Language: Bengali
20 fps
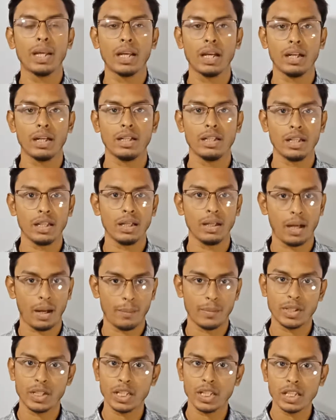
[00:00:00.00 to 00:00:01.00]
বিজ্ঞানের যে
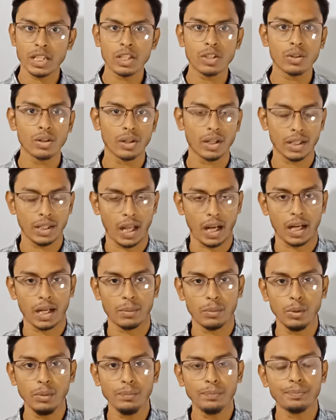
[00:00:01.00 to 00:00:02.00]
আমি যে জিনিসগুলোকে
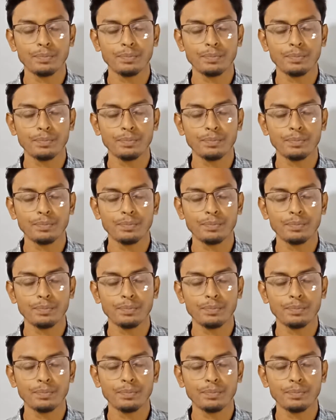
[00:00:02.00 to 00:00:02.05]
দেখাবো